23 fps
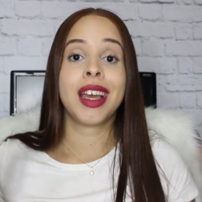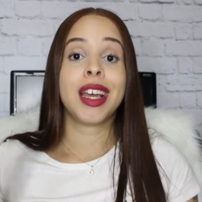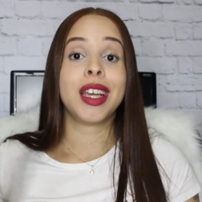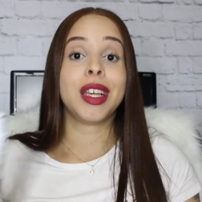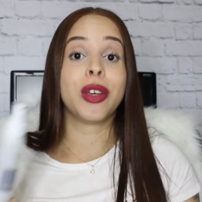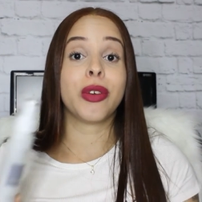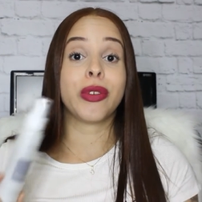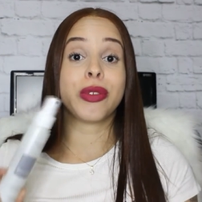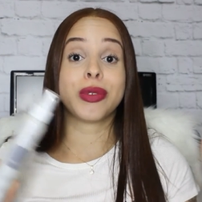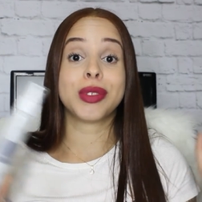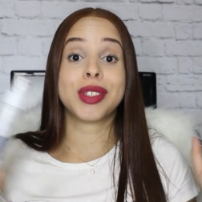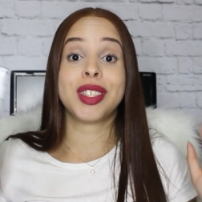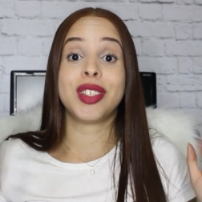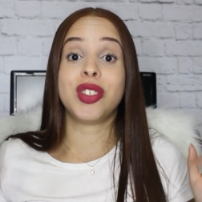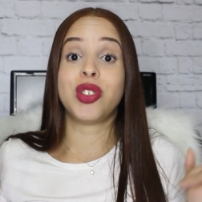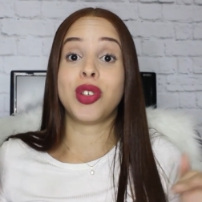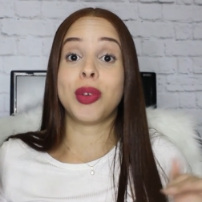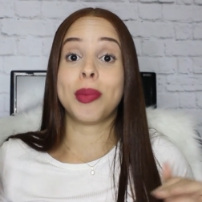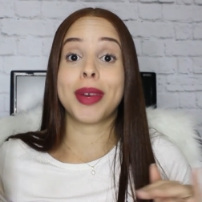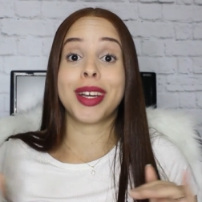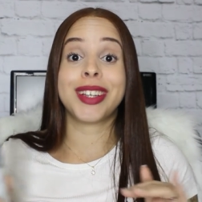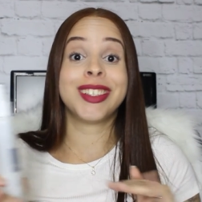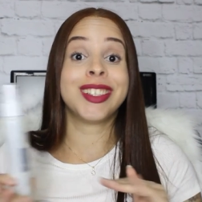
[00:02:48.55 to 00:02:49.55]
E eu não
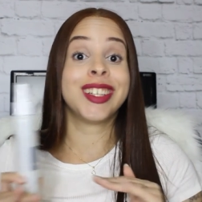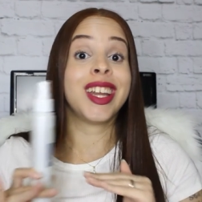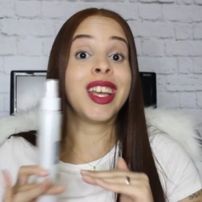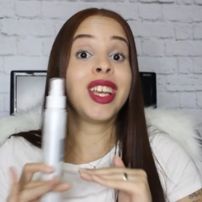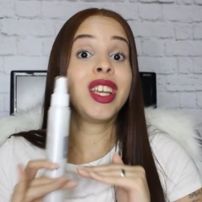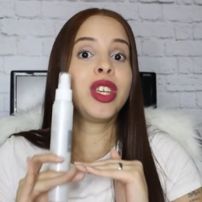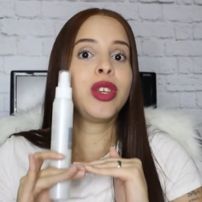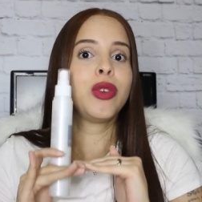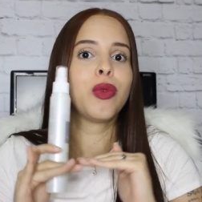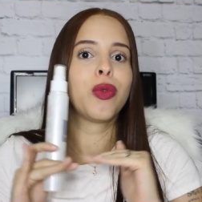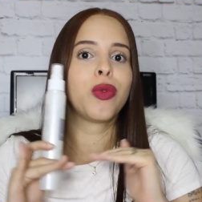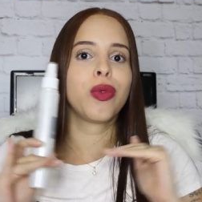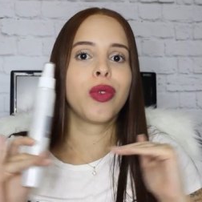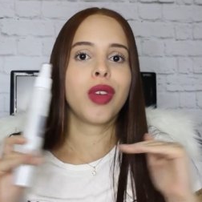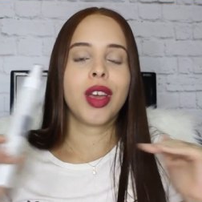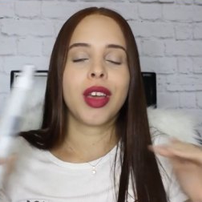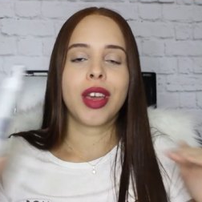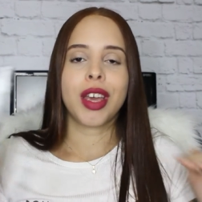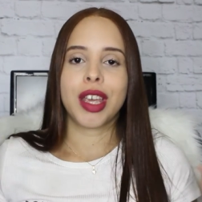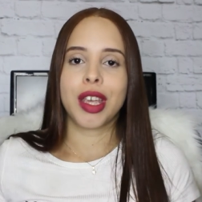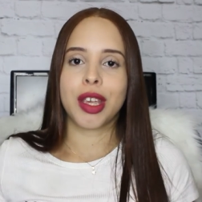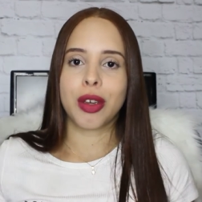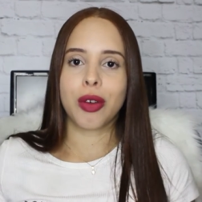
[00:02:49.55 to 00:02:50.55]
senti mais nenhum
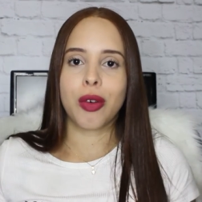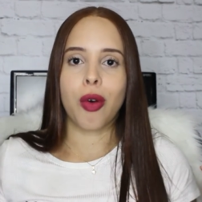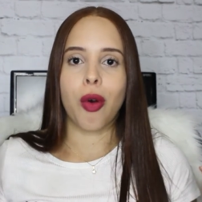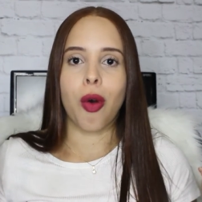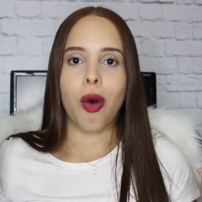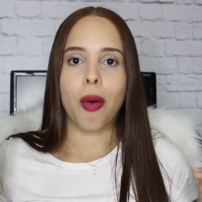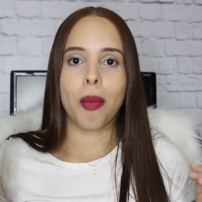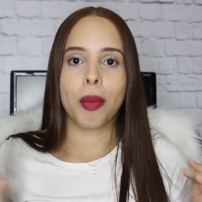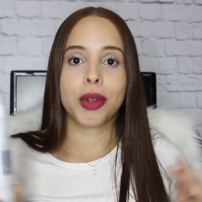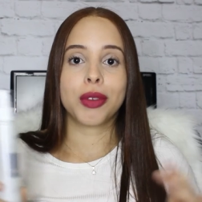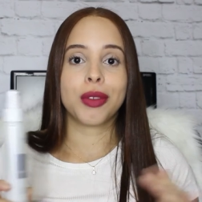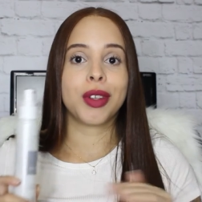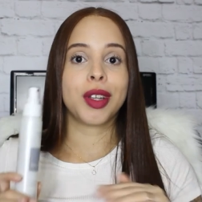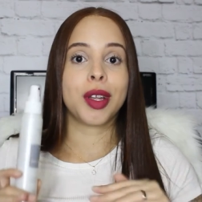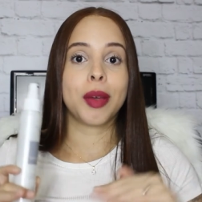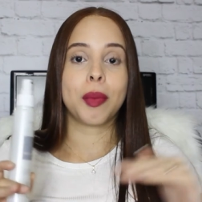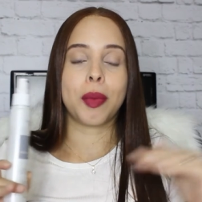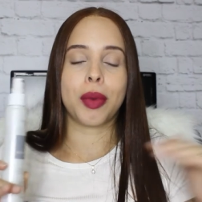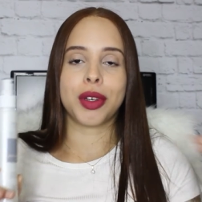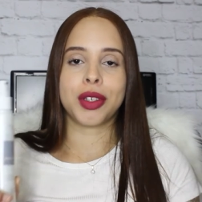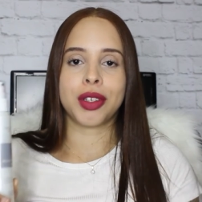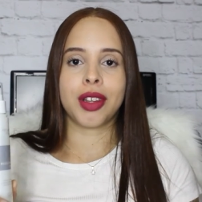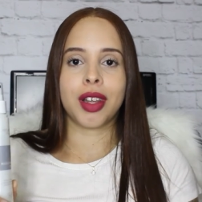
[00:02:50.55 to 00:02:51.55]
incômodo
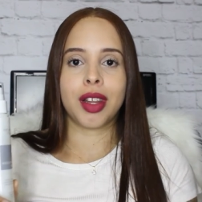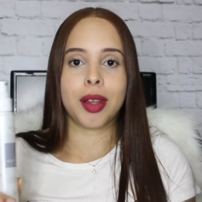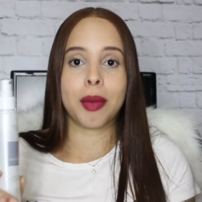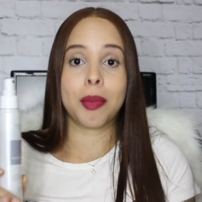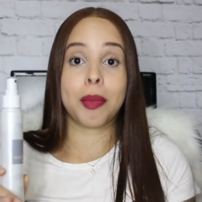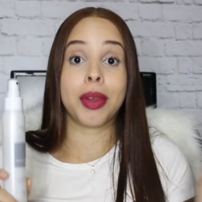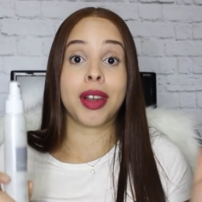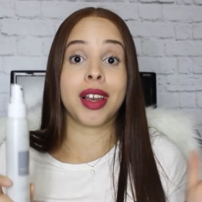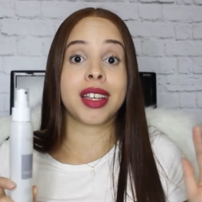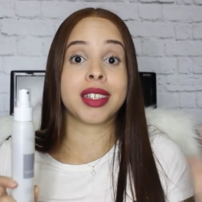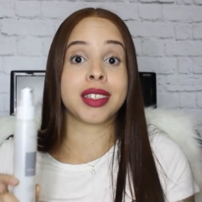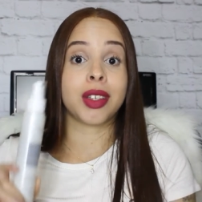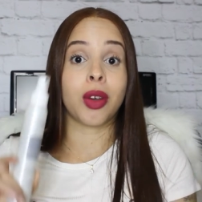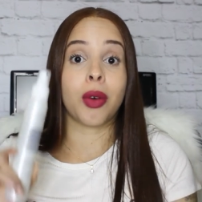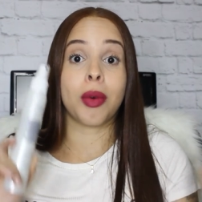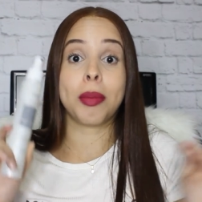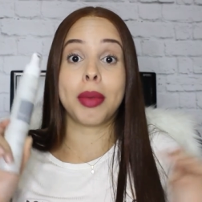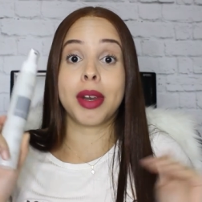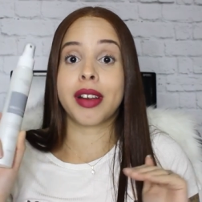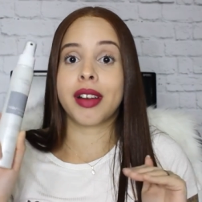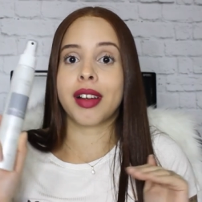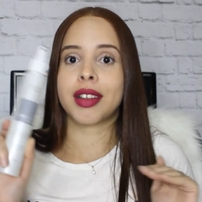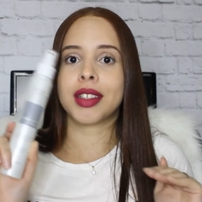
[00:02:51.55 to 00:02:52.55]
depois da depilação
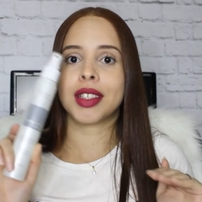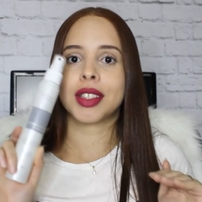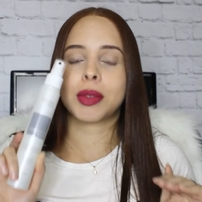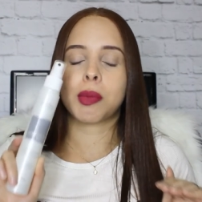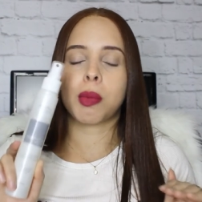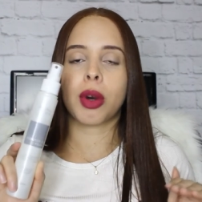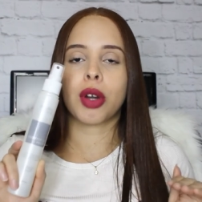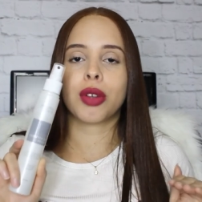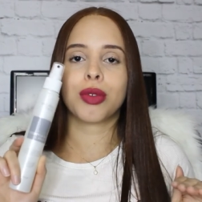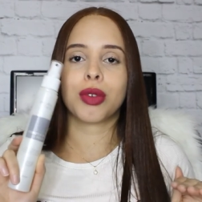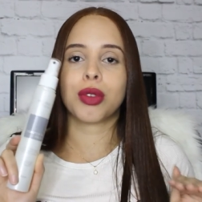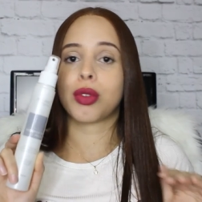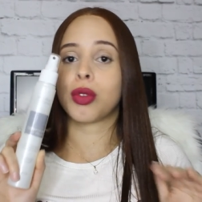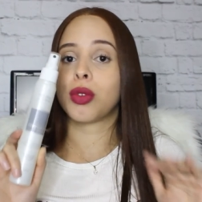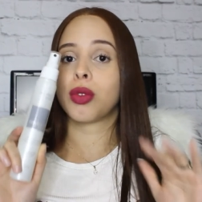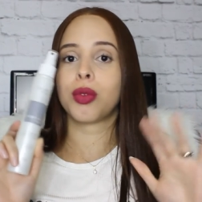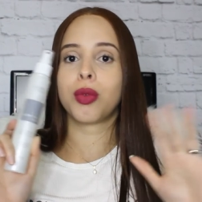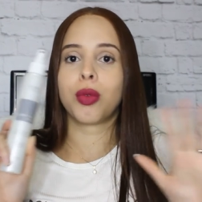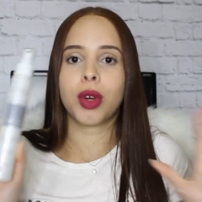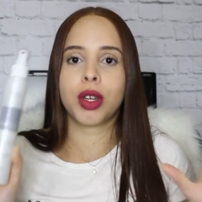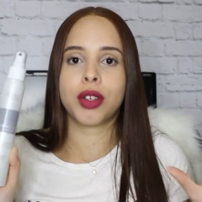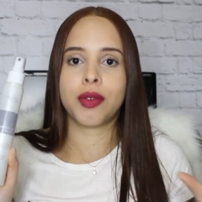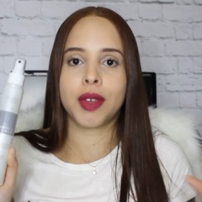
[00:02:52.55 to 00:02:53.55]
aplicando esse produto
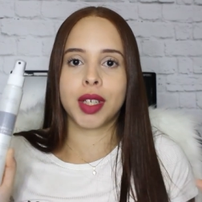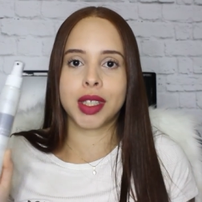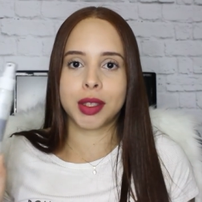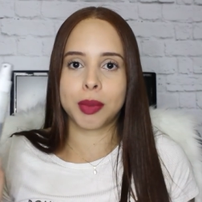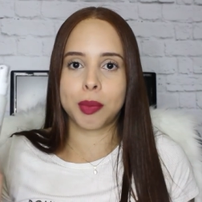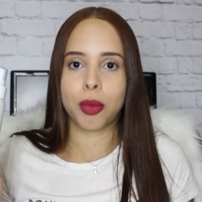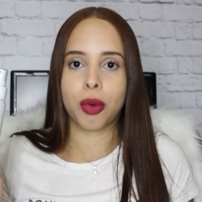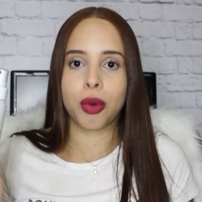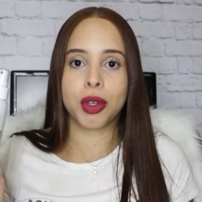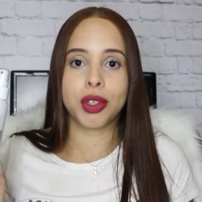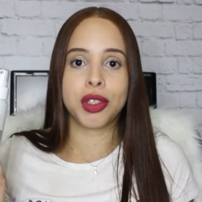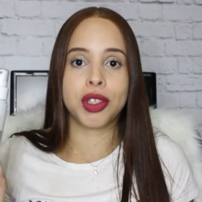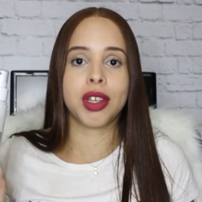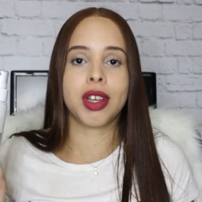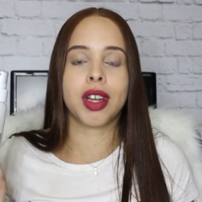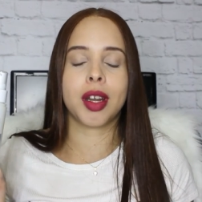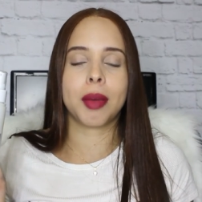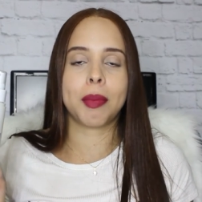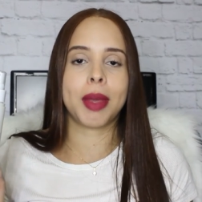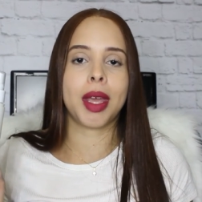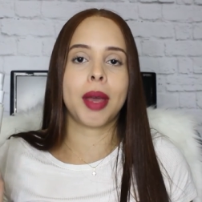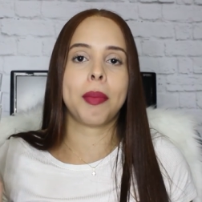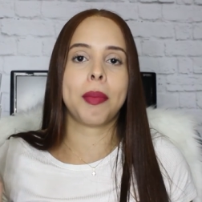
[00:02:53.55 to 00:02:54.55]
duas vezes por dia
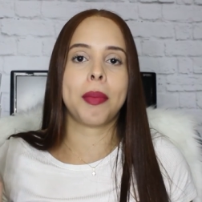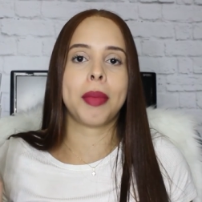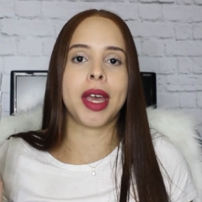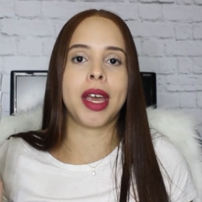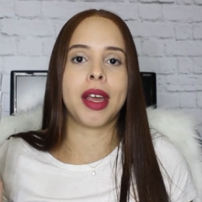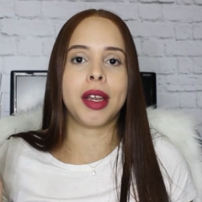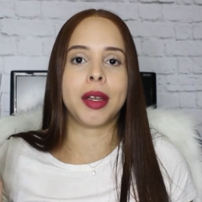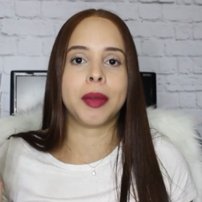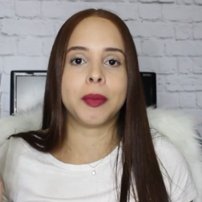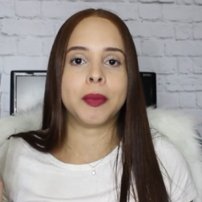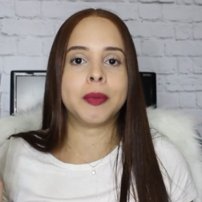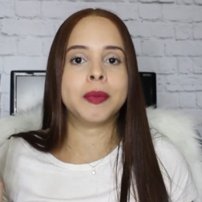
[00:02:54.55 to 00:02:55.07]
na minha pele.